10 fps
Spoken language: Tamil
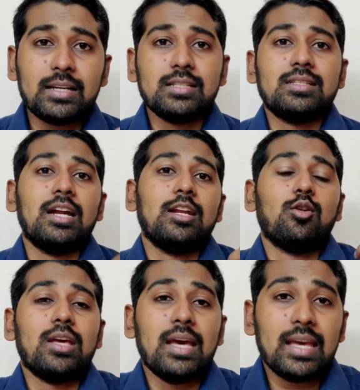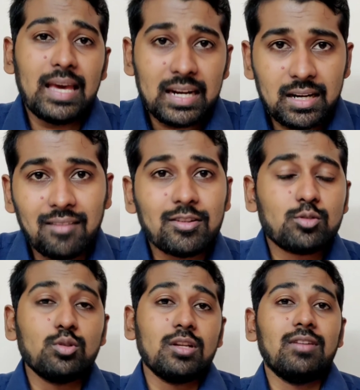பாகிஸ்தானினுடைய ஏர்க்ராஃப்டை
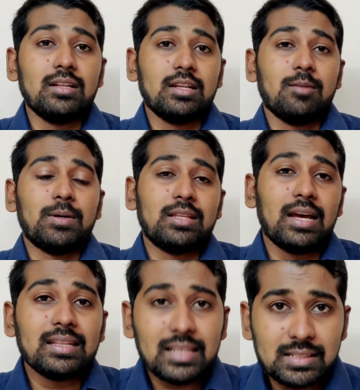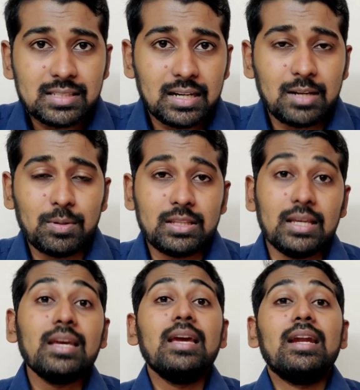சுட்டி வீழ்த்தின பார்த்தினா அந்த இன்சிடென்ட்டை பற்றி